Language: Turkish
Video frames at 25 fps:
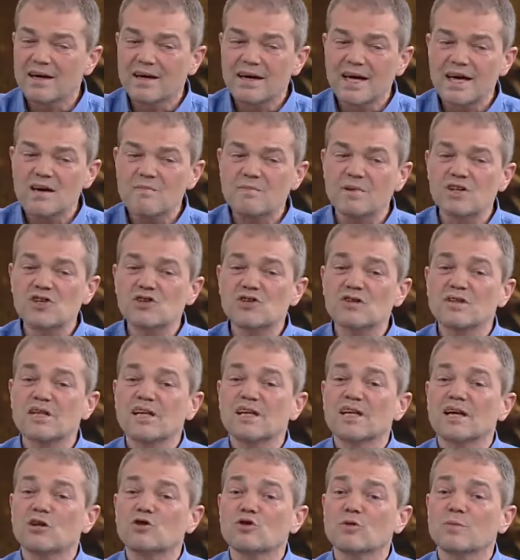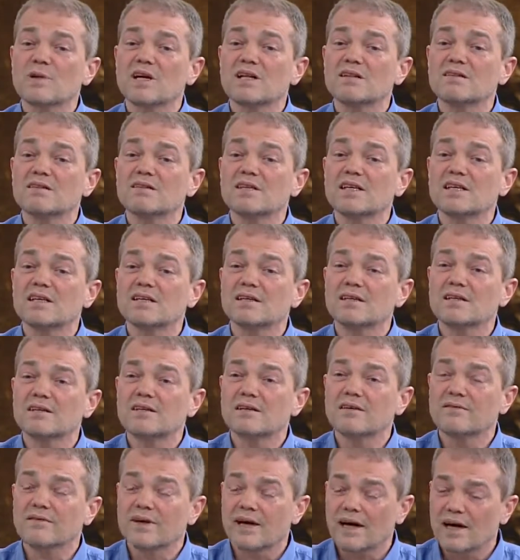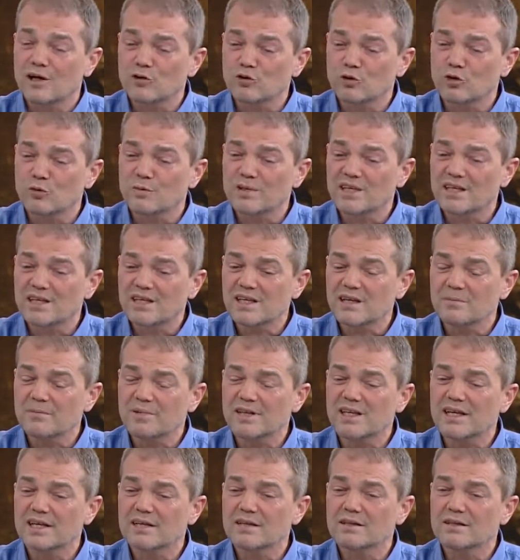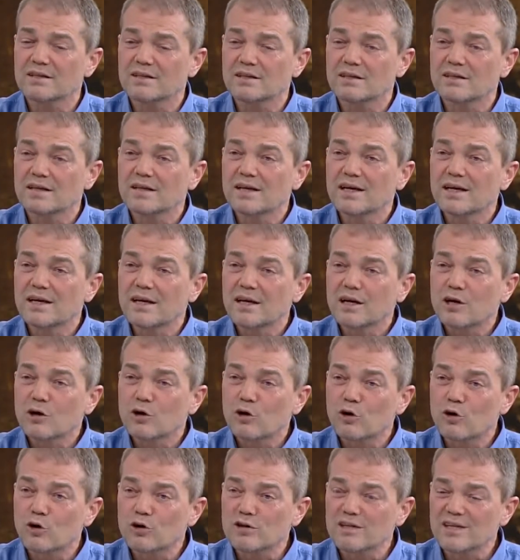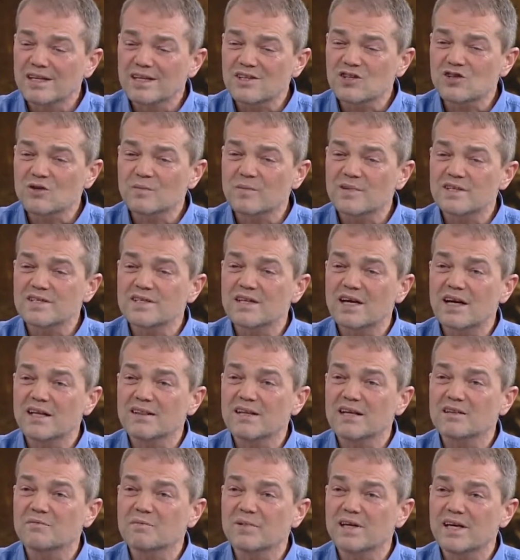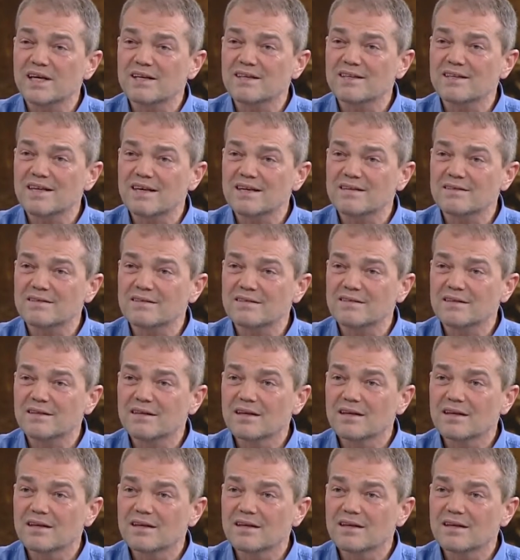en başındaki atom altı ve atomdaki yapıların ortaya çıkmasını anlatmaya gider.